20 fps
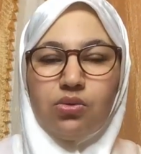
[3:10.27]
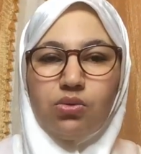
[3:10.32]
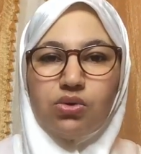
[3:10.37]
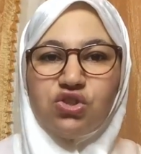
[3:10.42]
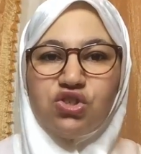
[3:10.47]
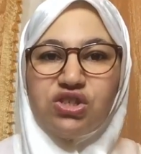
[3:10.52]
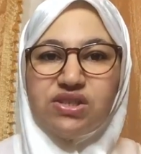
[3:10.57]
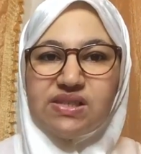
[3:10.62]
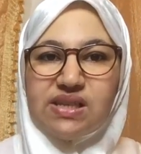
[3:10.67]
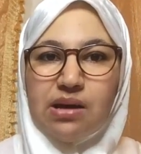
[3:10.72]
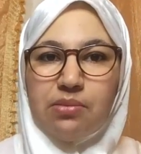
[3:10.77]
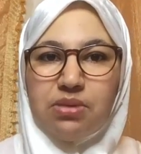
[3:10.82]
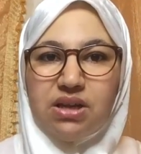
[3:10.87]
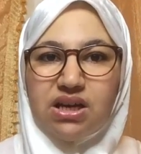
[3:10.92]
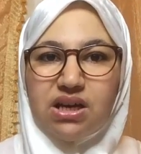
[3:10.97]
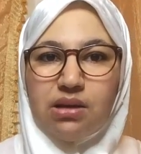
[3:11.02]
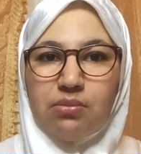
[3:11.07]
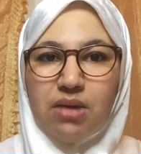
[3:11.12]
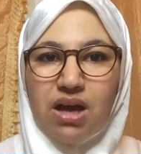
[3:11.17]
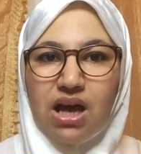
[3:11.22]
واش يسحب
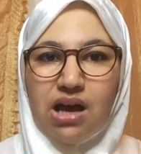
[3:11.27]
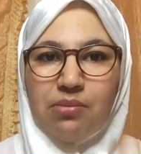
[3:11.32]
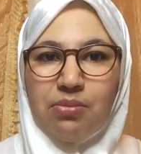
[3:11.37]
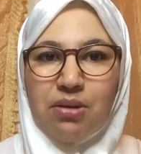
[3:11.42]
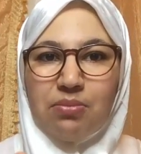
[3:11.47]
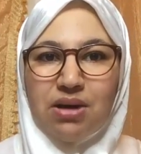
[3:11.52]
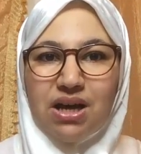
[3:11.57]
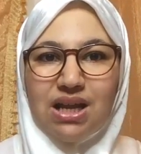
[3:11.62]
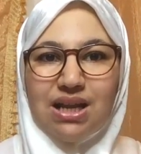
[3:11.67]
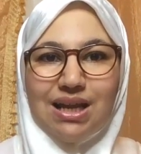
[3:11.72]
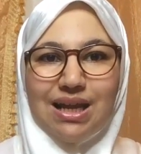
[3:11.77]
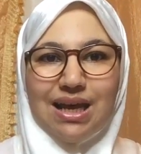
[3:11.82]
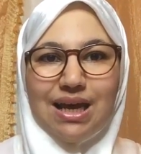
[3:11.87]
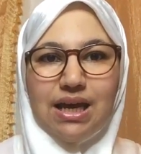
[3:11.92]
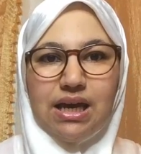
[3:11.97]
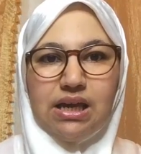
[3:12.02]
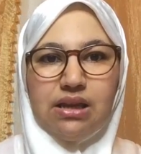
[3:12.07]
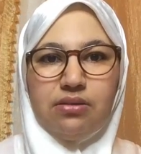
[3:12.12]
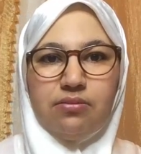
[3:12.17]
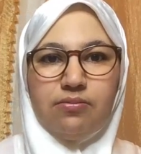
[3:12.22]
لك المغاربه
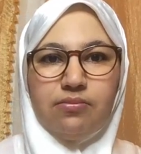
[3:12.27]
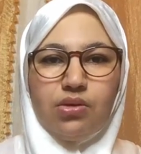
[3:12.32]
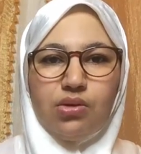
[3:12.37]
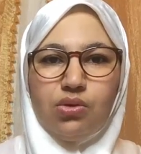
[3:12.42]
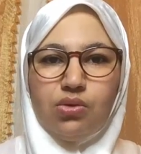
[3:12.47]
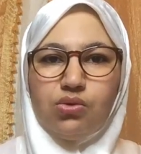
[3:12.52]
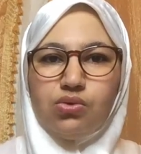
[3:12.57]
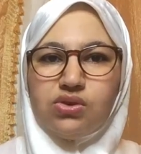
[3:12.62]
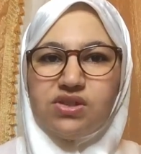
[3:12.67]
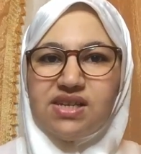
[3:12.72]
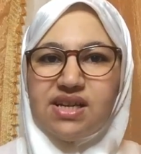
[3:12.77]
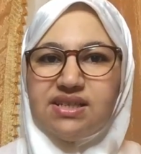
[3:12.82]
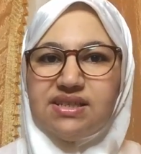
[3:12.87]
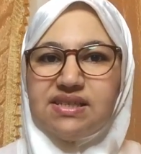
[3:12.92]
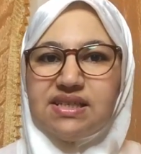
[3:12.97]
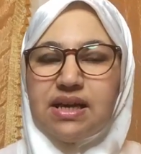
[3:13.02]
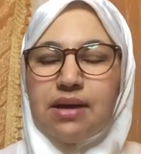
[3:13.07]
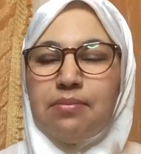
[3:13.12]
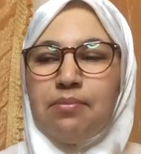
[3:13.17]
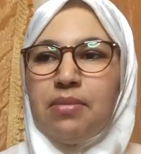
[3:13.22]
مكلخين وزاد
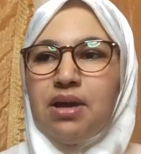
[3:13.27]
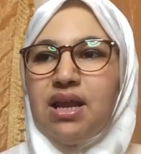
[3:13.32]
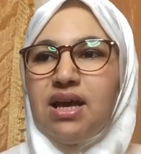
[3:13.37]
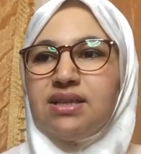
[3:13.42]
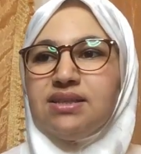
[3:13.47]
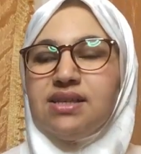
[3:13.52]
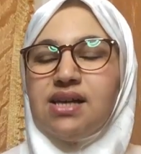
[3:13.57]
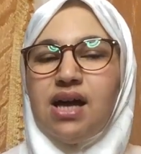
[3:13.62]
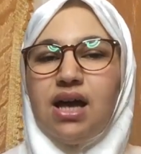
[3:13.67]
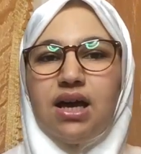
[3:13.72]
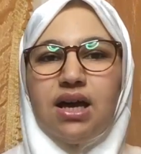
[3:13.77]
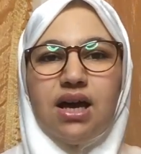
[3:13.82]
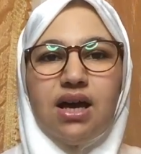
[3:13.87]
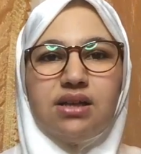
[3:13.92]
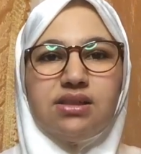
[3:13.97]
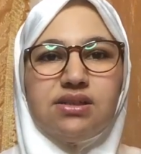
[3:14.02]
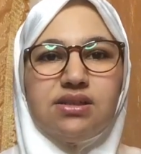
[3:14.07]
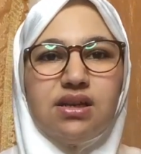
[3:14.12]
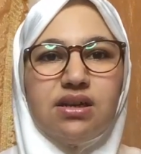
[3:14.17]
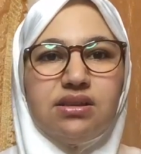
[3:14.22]
تكملات
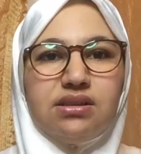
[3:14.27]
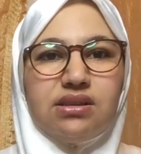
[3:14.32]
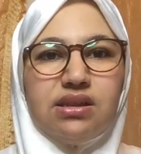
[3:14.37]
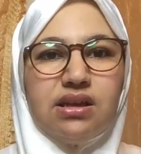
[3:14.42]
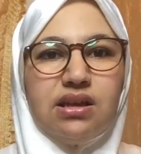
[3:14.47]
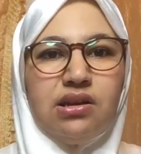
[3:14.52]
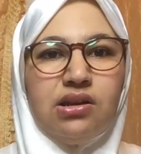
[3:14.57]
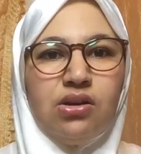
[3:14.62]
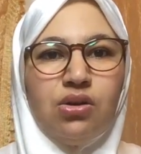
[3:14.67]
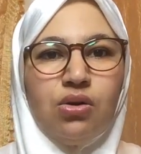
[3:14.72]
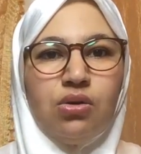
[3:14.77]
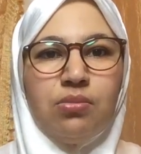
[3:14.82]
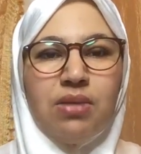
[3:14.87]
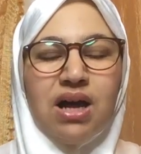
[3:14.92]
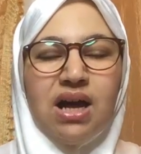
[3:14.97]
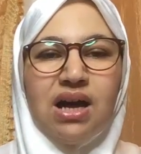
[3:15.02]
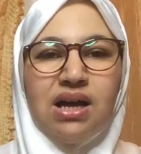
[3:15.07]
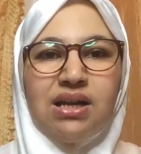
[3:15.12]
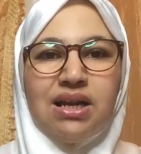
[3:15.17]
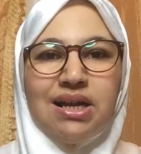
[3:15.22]
هكا ترد
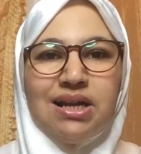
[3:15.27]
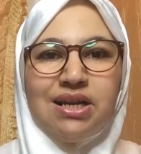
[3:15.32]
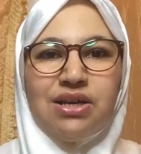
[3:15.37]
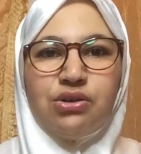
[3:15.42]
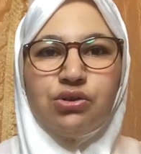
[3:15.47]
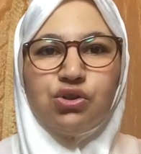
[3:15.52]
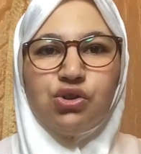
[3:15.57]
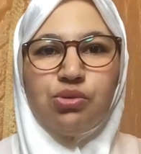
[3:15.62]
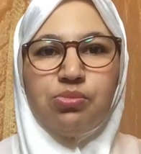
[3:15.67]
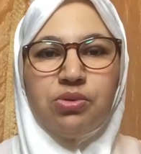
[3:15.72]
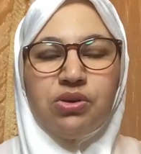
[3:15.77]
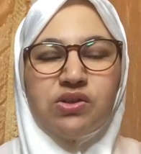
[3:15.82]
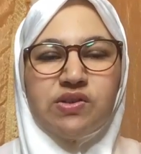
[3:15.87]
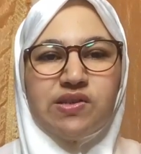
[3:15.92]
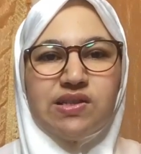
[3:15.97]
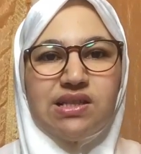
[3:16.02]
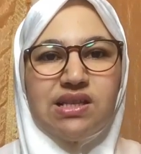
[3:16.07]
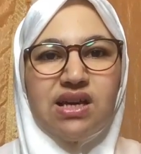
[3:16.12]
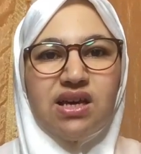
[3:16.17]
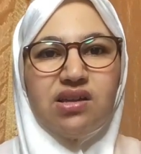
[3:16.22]
اللومه على
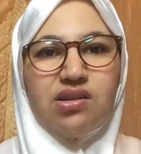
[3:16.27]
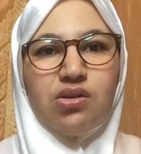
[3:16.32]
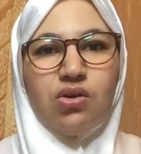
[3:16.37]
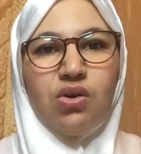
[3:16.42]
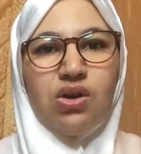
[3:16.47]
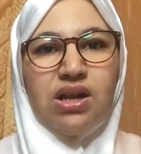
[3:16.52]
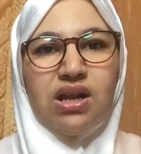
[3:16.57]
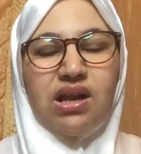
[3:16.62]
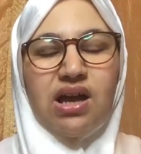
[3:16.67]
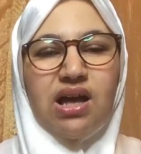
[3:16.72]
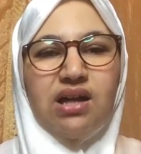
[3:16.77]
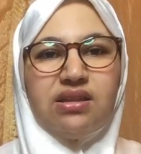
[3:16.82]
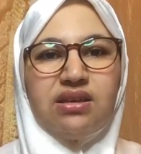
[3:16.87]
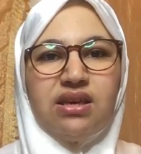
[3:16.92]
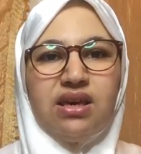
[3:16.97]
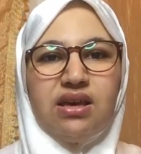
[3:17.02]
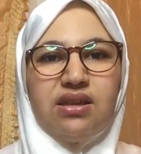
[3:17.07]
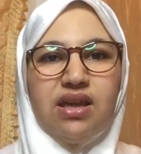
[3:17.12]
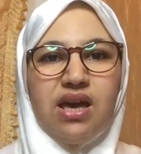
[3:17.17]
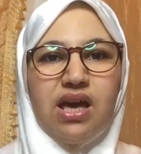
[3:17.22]
اليوتيوبرز اللي هضروا على
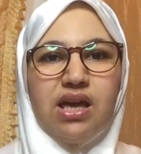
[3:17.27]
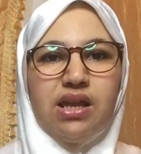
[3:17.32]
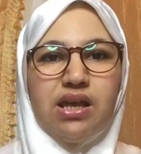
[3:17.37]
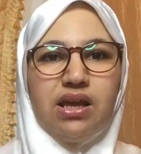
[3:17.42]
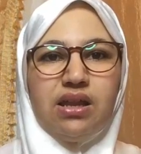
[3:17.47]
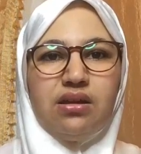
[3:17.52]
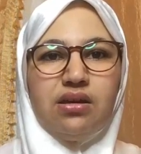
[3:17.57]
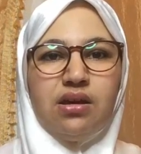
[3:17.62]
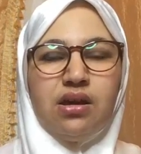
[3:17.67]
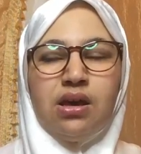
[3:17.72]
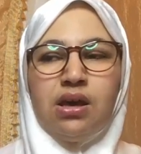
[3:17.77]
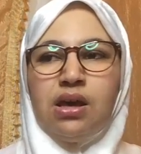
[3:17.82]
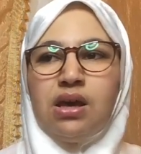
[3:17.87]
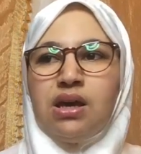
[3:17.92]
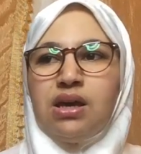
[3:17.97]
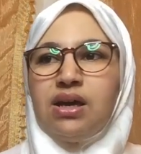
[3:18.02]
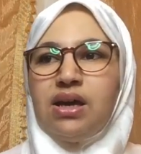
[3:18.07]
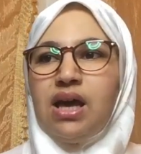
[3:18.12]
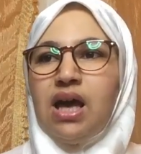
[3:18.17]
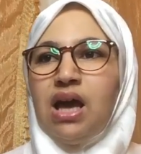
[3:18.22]
القضيه د حنان
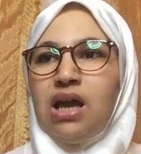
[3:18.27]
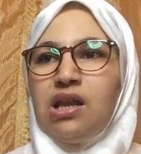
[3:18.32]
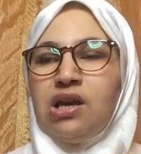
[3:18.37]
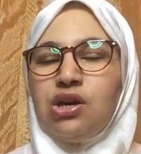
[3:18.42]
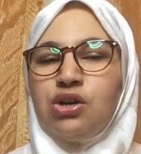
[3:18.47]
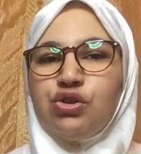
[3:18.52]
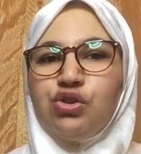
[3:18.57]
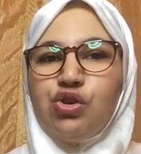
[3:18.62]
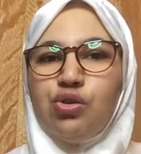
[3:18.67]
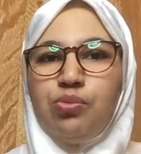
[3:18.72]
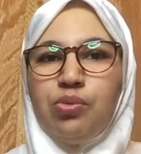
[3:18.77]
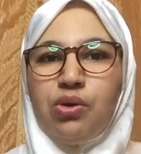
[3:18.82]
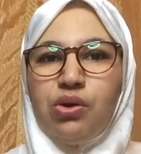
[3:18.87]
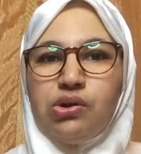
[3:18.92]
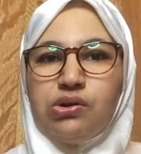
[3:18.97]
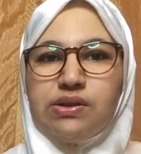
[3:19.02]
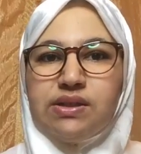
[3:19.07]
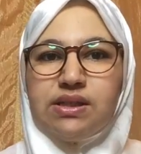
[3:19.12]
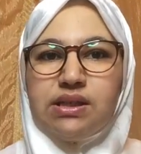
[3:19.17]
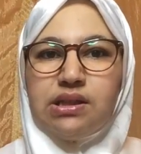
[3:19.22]
كاع
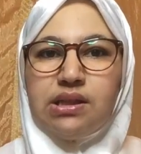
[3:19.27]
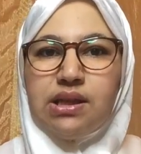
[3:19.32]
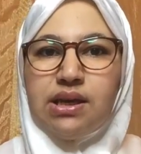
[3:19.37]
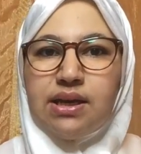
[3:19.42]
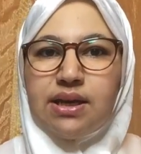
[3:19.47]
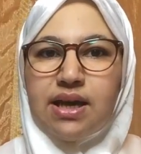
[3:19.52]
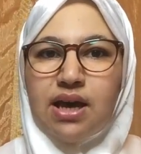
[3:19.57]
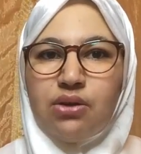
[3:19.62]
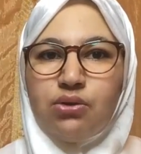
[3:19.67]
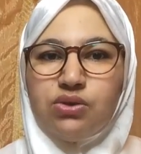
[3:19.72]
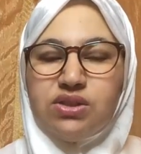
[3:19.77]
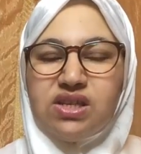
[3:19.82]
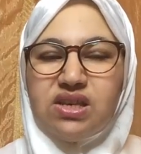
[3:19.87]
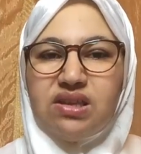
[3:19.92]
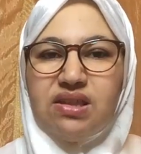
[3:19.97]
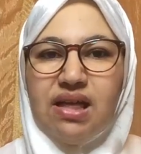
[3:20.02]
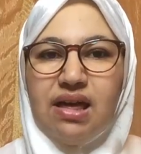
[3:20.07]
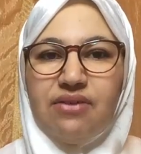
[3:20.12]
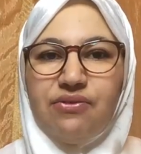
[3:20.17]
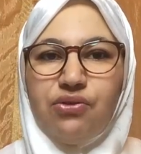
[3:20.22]
اليوتيوبرز اللي كانوا
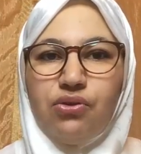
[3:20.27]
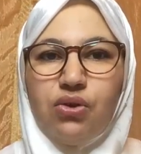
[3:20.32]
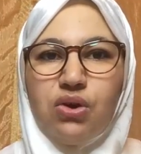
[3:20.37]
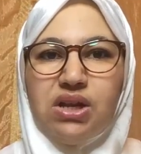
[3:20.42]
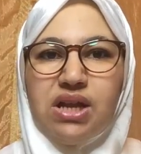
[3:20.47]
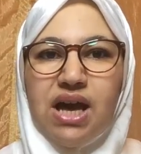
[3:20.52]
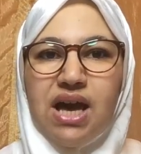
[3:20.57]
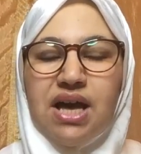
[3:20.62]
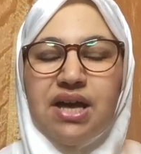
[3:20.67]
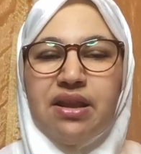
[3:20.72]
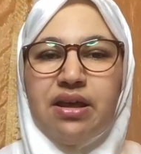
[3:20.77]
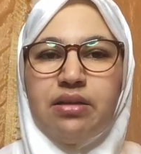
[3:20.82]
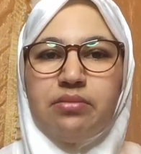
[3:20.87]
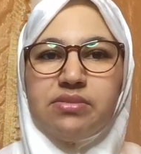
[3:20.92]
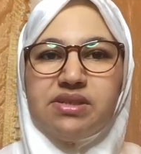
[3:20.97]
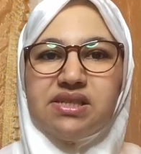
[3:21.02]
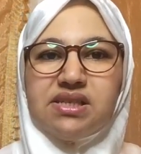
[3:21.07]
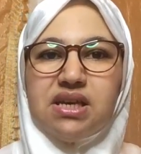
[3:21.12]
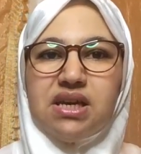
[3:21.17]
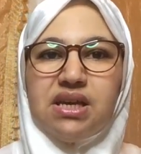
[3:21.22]
تيدافعوا على حنان
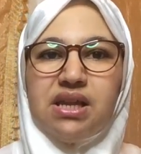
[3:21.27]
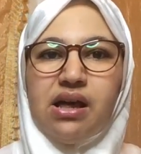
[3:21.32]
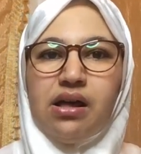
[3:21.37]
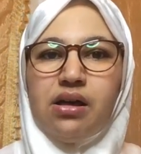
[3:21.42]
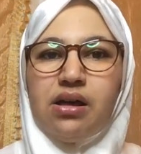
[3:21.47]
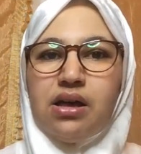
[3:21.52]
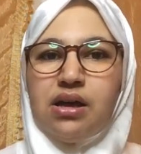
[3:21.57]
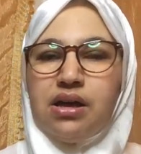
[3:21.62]
مسكينه